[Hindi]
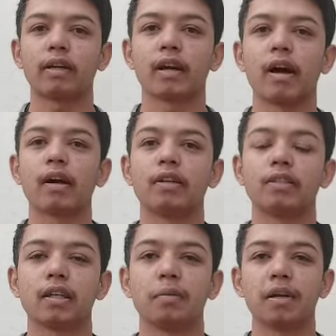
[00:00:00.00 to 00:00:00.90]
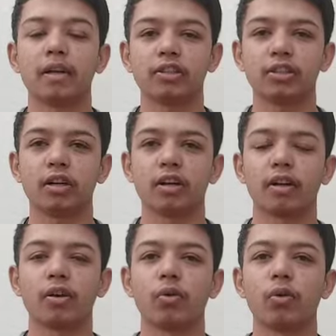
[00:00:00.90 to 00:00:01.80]
कि हाँ इससे मेरी अच्छी
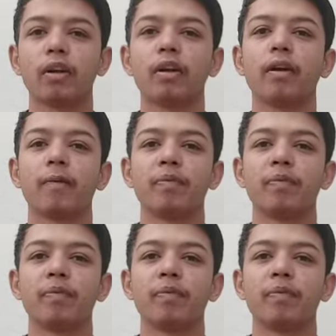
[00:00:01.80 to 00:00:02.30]
अर्निंग हो रही है